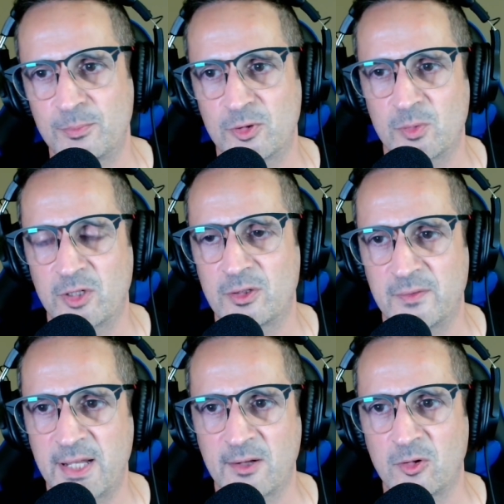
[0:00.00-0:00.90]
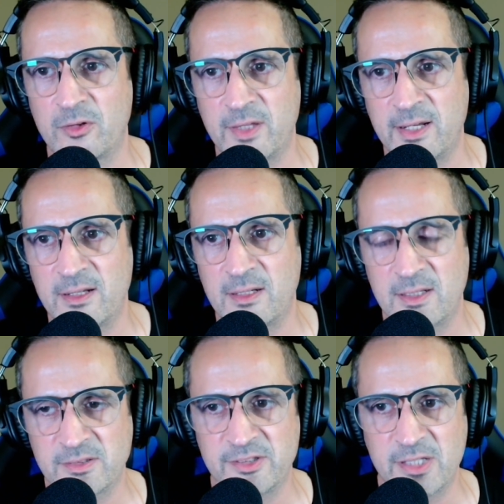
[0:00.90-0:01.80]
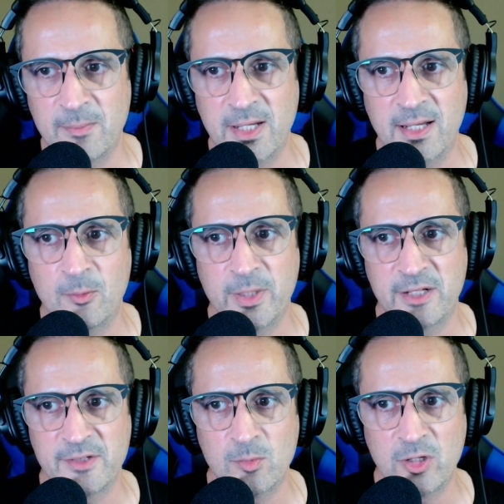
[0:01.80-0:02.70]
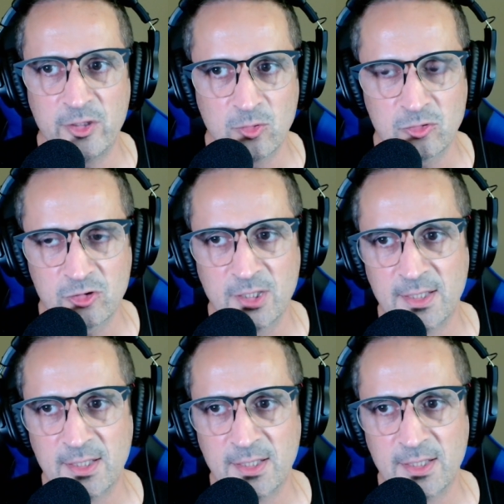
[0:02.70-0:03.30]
Pues bueno, dar a conocer el sistema operativo Linux